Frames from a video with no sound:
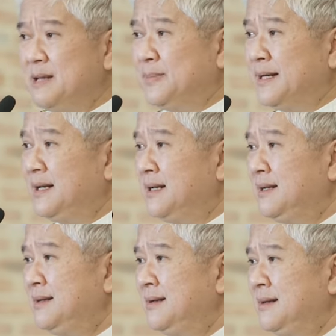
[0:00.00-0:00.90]

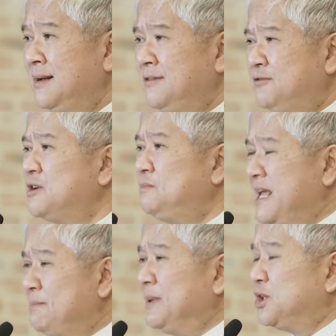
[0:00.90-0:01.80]
people, for
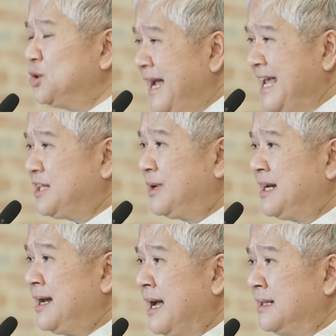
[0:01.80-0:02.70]
people to hate
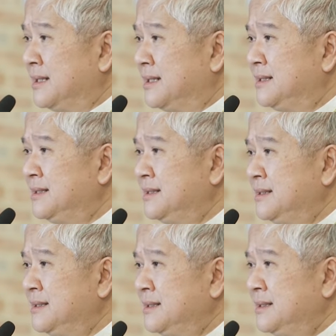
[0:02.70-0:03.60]
one another.
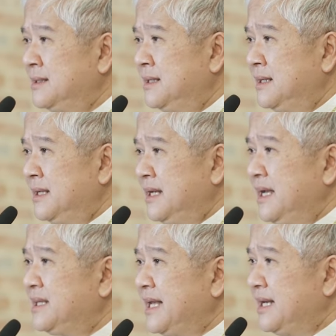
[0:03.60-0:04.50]

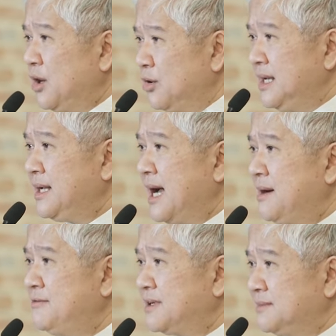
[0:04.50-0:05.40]
It can only
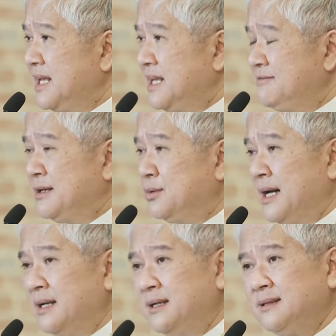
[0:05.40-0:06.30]
come from the evil
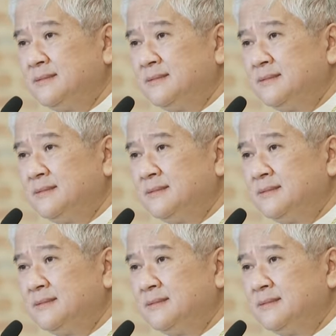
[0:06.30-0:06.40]
one.